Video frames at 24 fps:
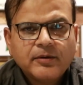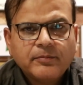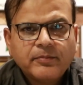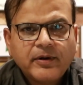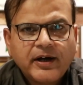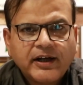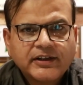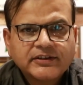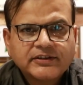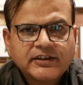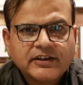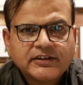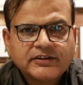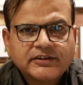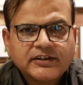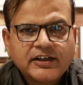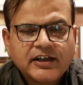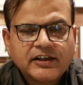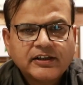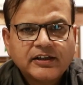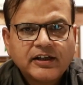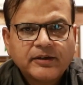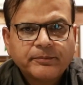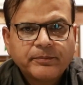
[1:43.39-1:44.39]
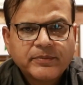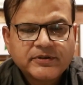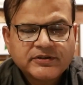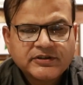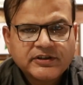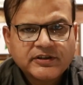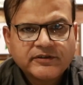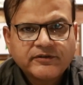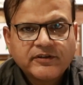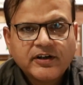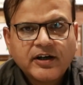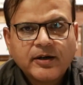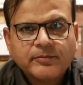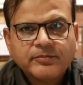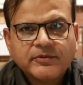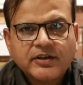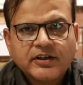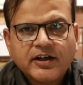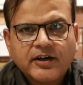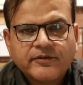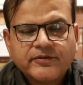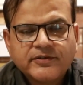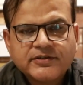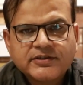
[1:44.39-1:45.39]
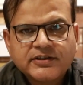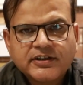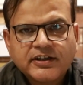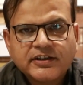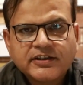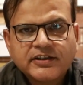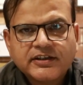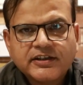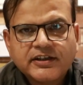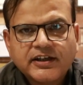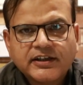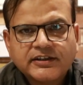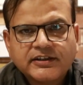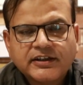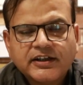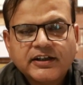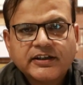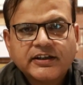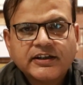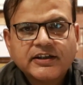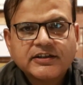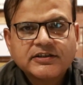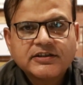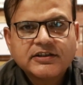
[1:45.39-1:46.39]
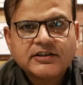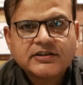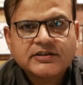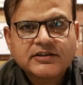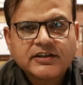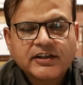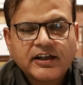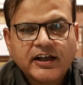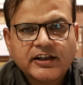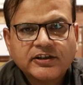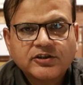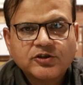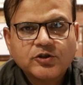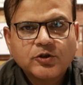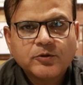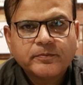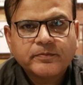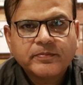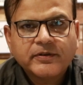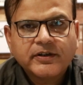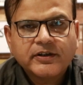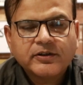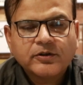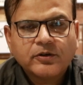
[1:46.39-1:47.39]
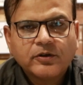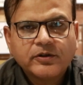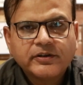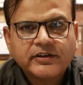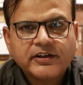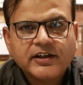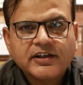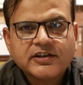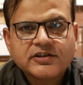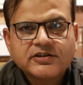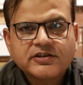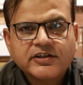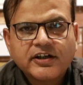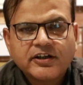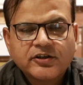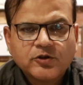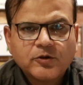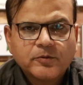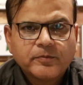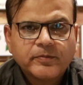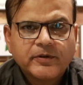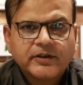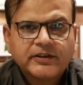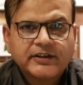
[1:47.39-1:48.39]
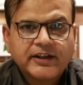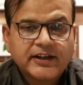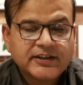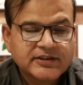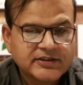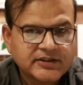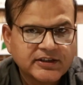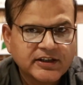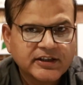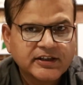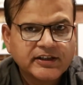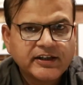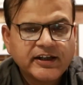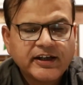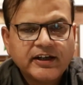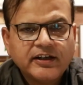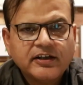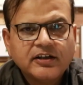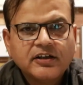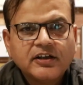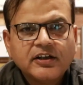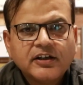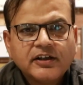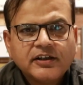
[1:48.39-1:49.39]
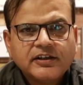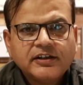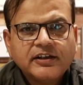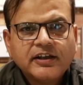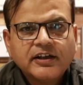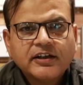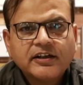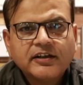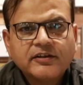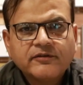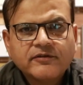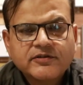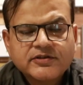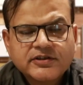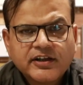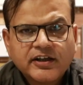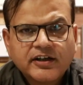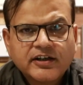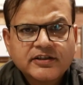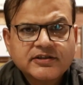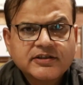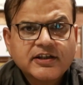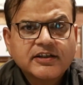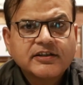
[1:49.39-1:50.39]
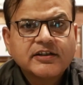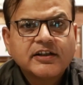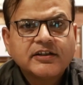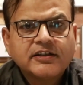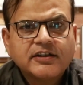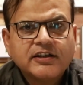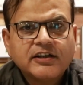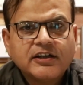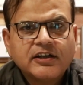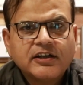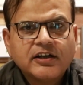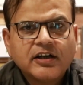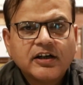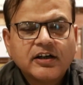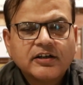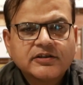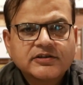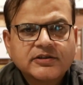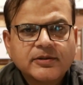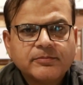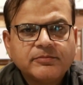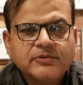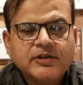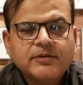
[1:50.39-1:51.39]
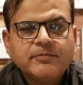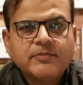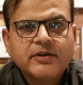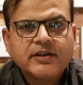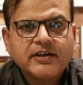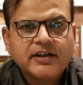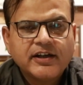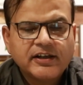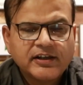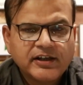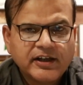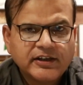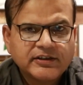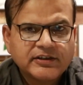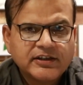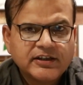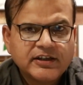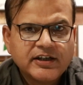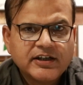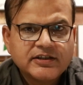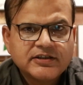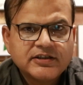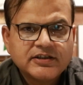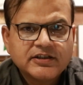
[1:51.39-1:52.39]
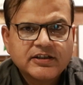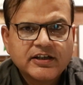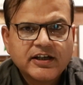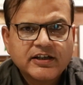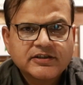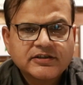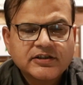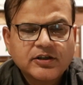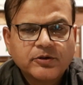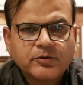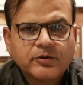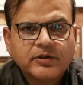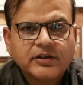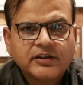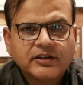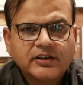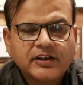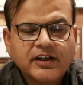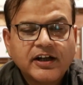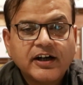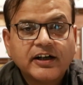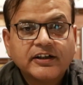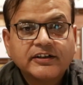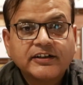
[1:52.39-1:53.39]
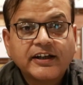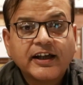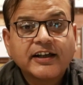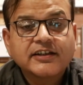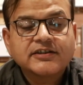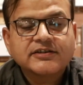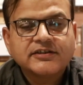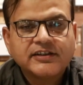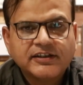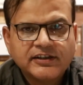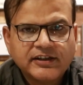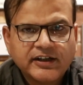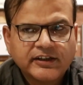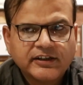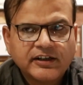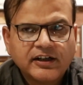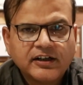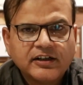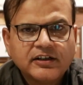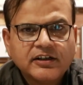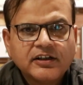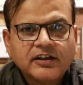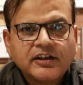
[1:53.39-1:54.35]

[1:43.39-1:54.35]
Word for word: बात करते हैं पिछली दफ़ा हमने काफ़ी जिक्र किया था कि जी ज़रात के ऊपर और रियल स्टेट के ऊपर टैक्स लग रहा है लेकिन वजीर ख़जाना ने असम्बली में ये ऐलान किया है जी कि ऐसा कोई नया टैक्स नहीं लग रहा